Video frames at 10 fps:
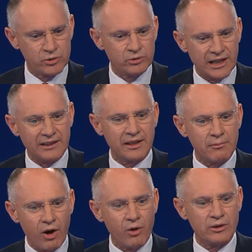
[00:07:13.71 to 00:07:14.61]
Unter anderem
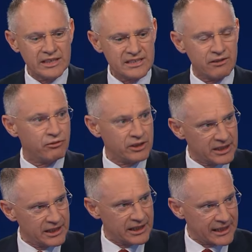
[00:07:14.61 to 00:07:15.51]
auch diese von
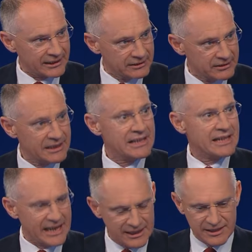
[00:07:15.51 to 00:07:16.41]
Ihnen genannten
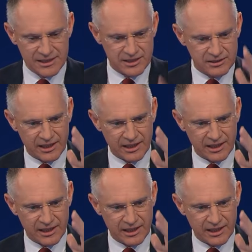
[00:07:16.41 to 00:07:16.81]
Handys,